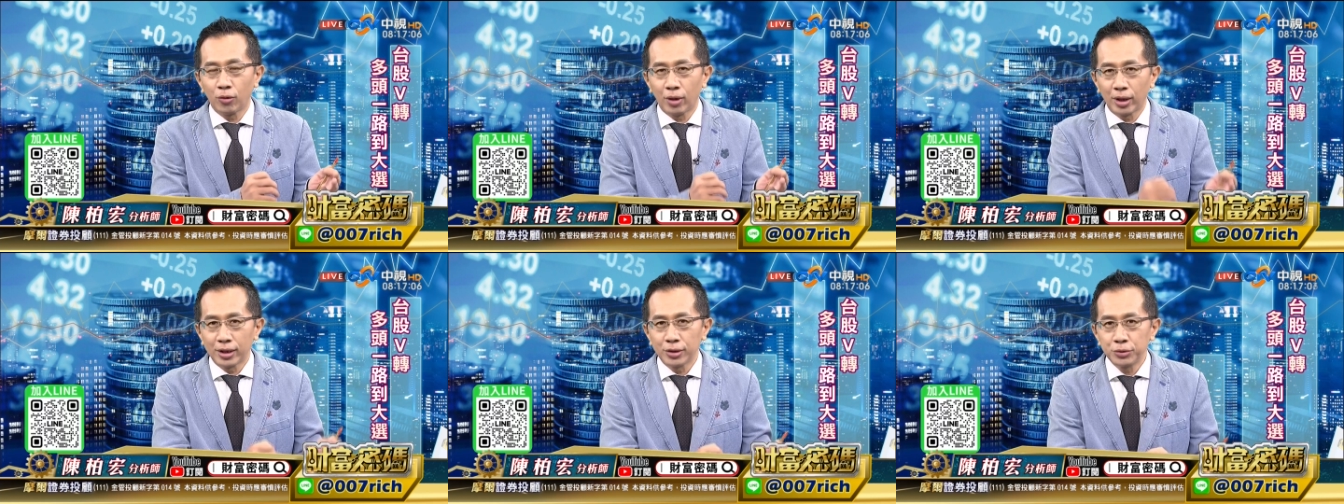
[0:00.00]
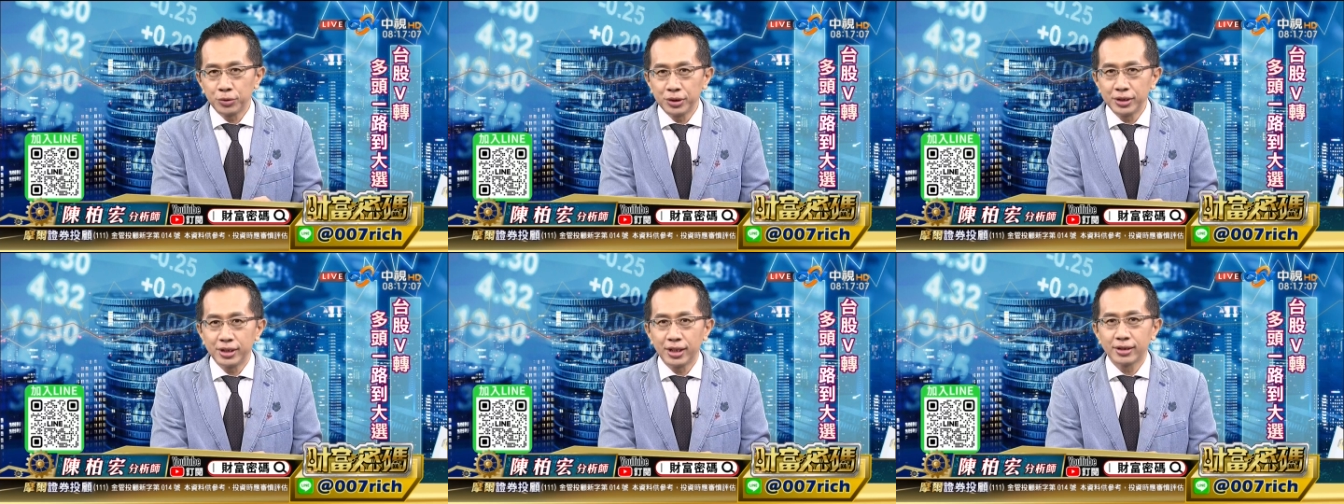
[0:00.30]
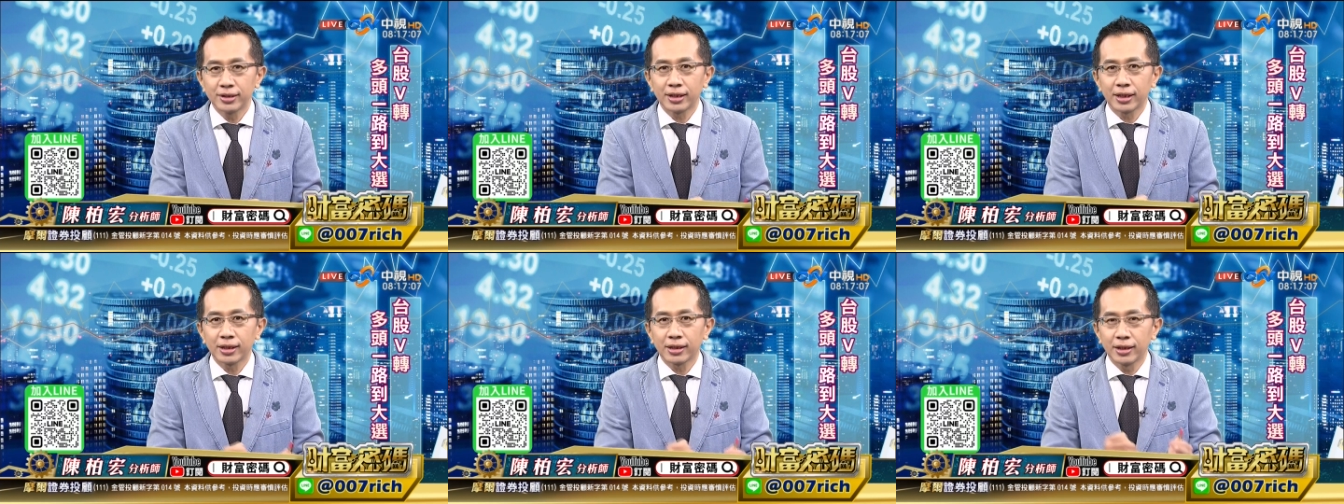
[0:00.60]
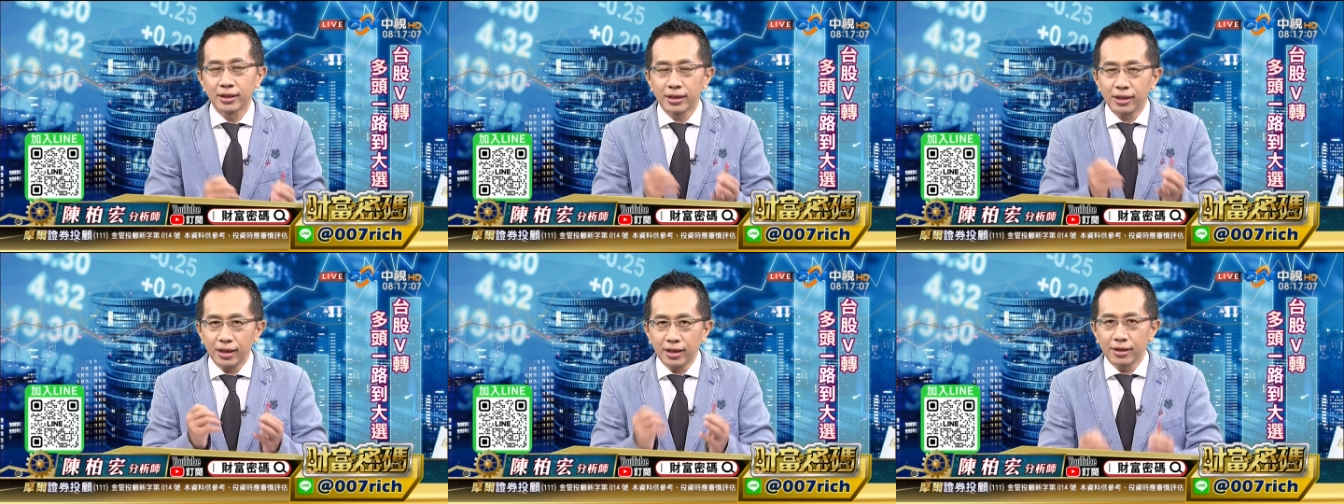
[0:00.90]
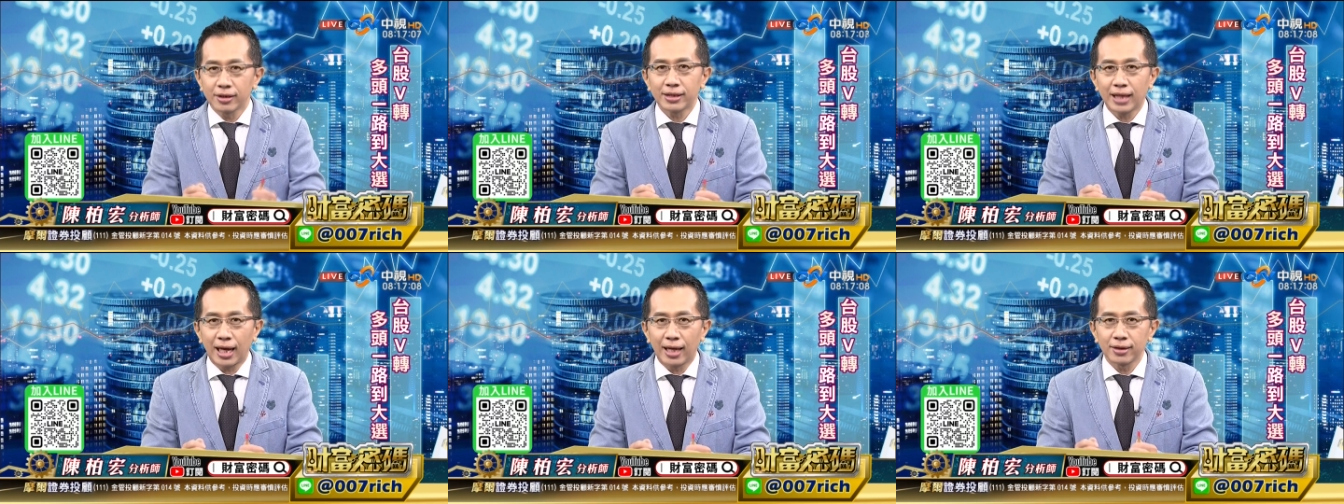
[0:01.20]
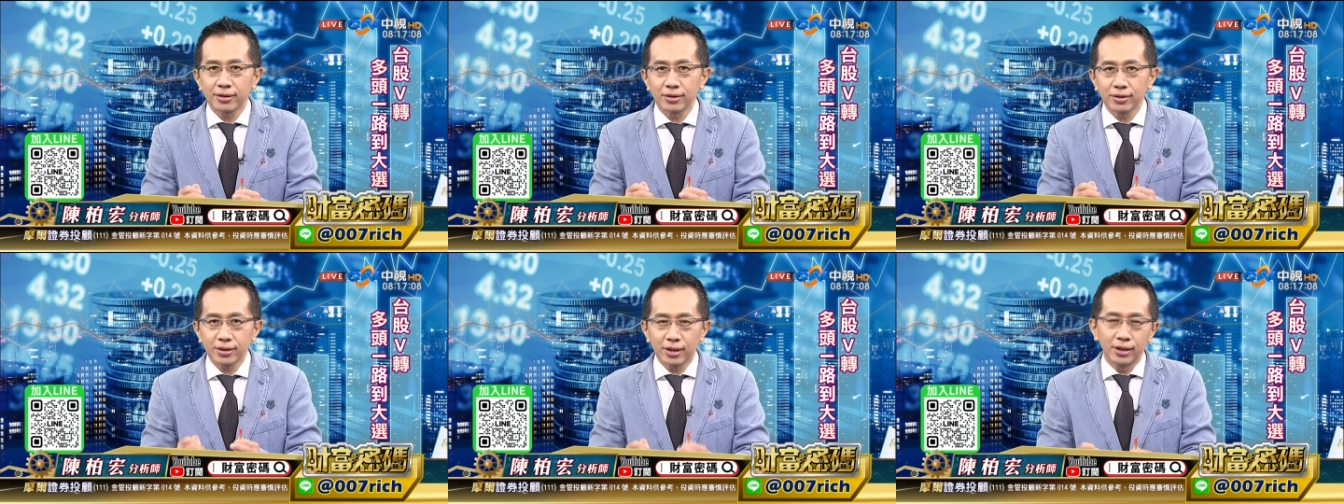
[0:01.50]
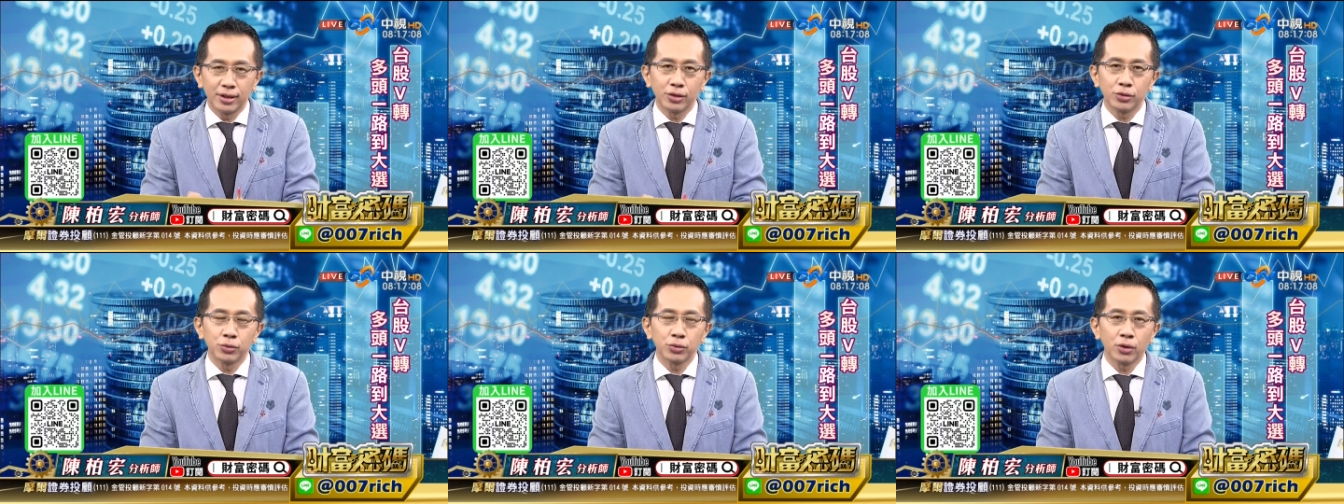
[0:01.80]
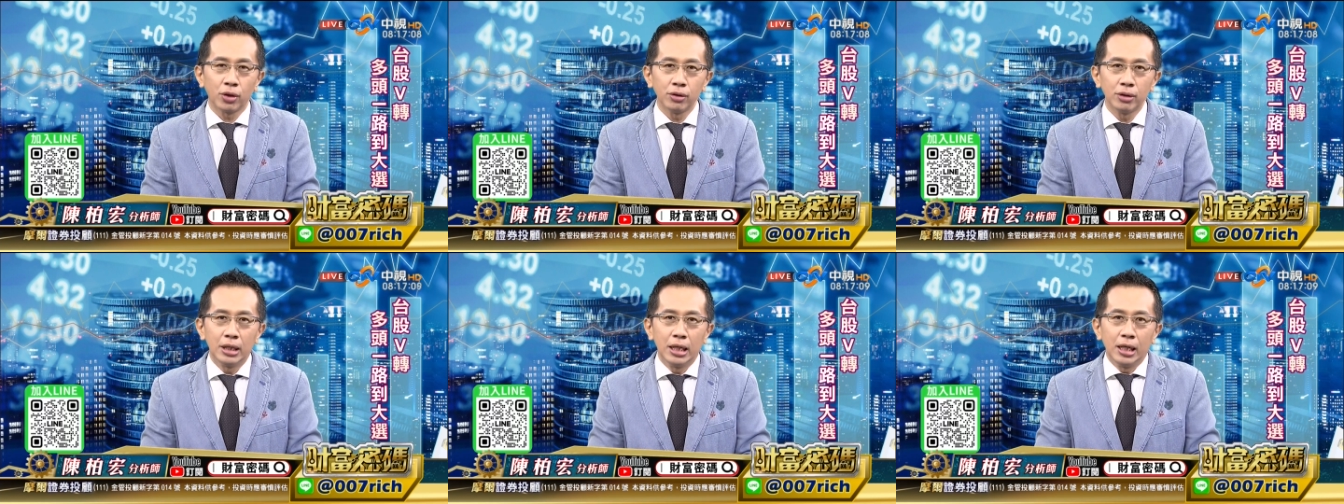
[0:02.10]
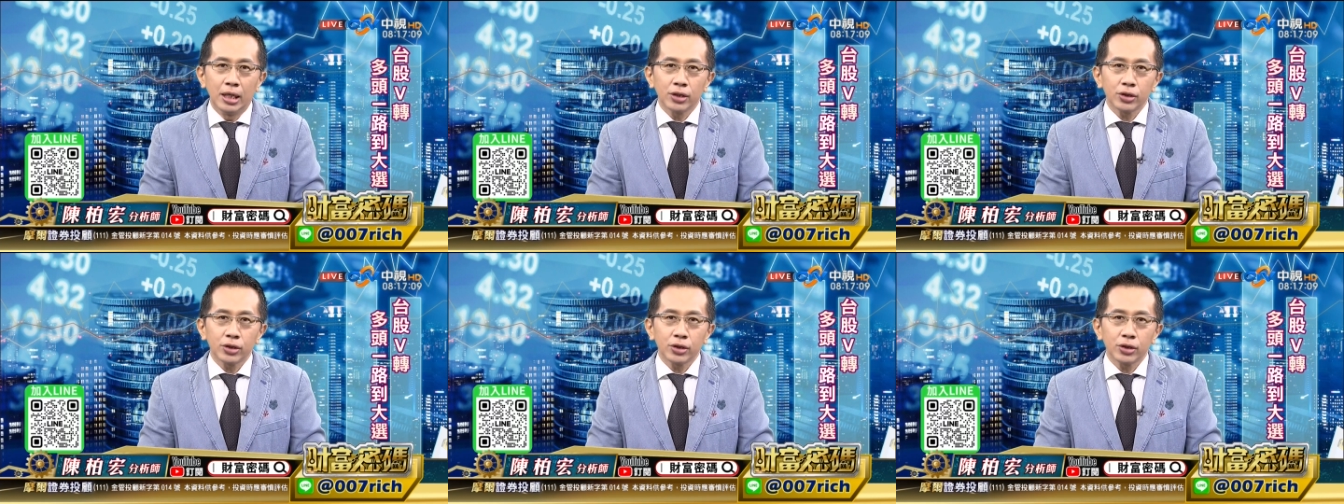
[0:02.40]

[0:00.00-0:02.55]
黄仁勋先生跟第二大个人股东